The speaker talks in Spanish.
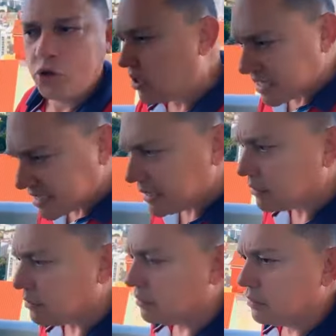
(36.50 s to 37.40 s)
No es así.
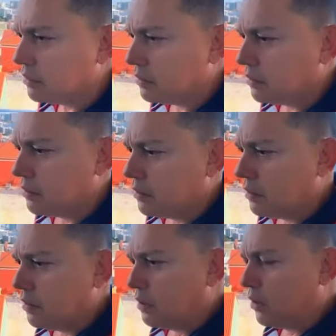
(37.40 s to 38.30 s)

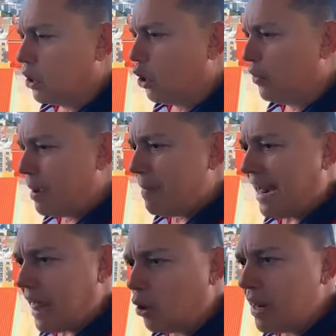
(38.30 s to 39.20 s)
Lo de
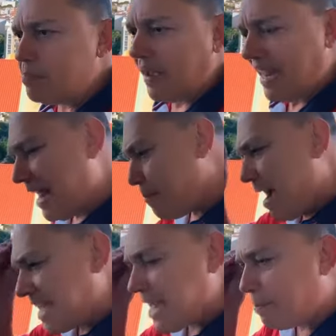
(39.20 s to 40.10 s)
Maradona y Pelé era
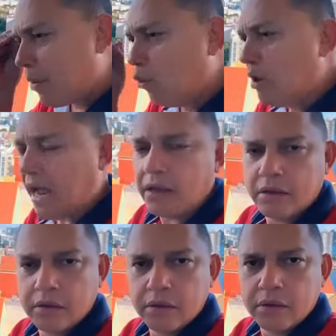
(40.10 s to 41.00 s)
magia pura
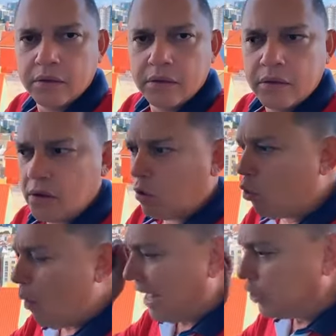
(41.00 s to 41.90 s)

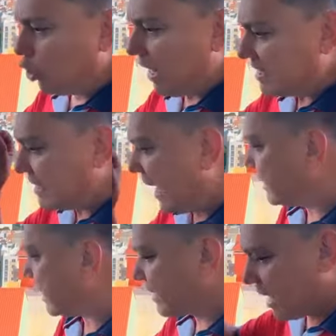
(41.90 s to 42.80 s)
cuando las
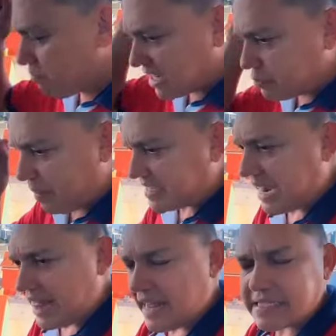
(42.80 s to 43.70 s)
canchas eran más
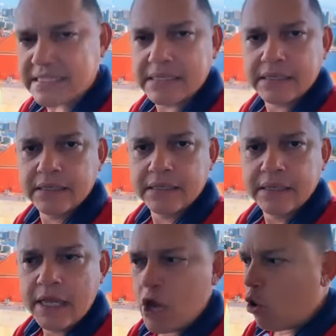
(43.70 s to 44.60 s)
pesadas,
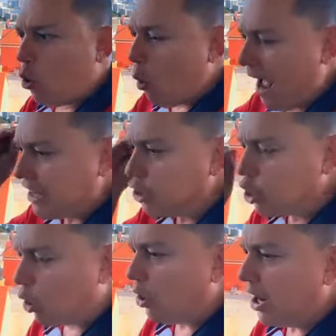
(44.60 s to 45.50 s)

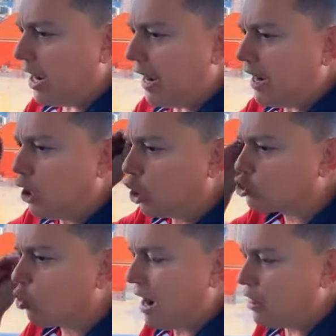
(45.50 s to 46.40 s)
cuando
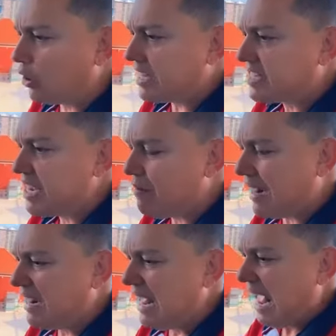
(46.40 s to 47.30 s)
los jugadores
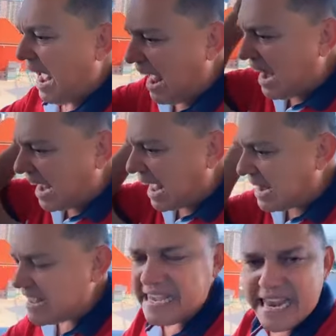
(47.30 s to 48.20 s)
iban a la
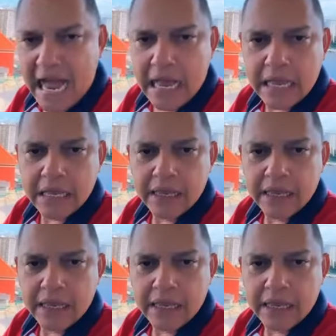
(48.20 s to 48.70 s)
canilla,